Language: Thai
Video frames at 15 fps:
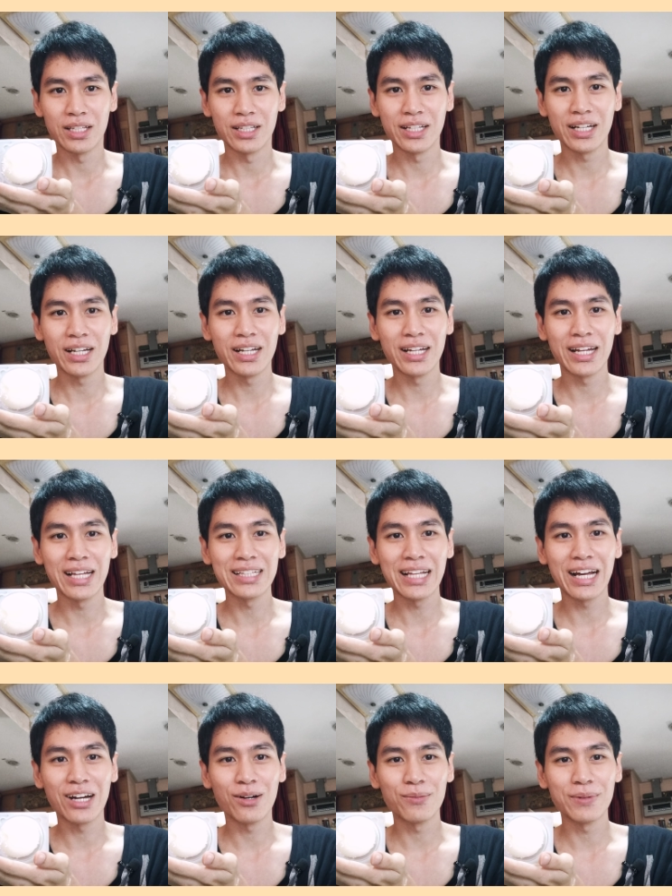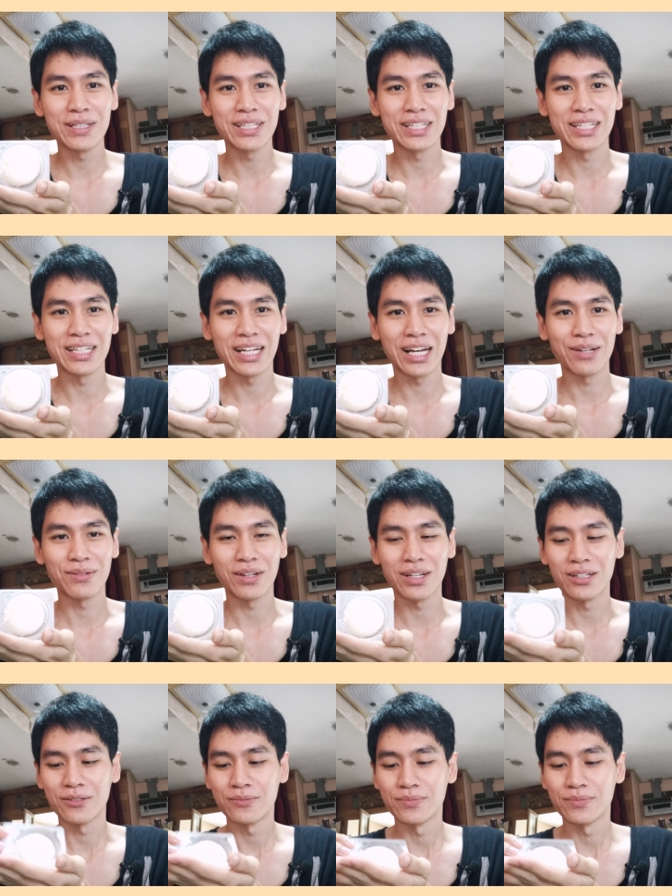นี่ข้างในหน้าตาก็เป็นอย่างนี้นะครับนะ